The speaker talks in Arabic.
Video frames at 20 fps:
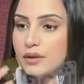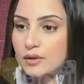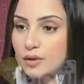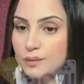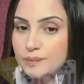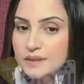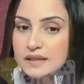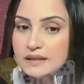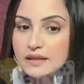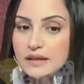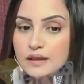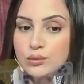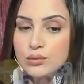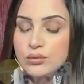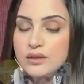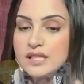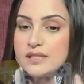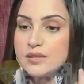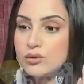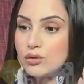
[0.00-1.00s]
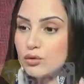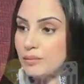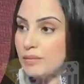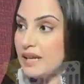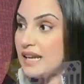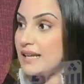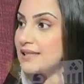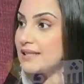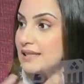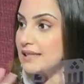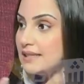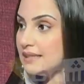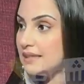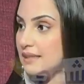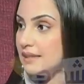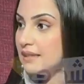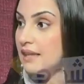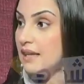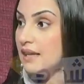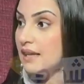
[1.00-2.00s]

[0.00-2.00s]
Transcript: كوم دي تيغوريست كوم ناس اللي